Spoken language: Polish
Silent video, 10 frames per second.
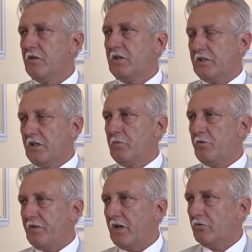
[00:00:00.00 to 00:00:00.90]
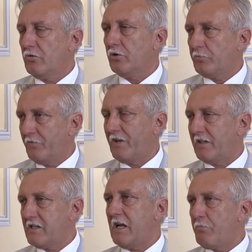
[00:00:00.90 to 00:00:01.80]
na, terenie powiatu
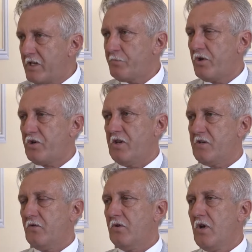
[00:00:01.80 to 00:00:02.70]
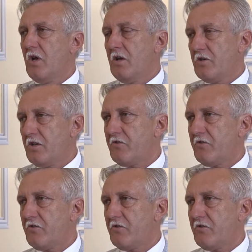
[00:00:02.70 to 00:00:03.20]
odpowiada za bezpieczeństwo. Jest też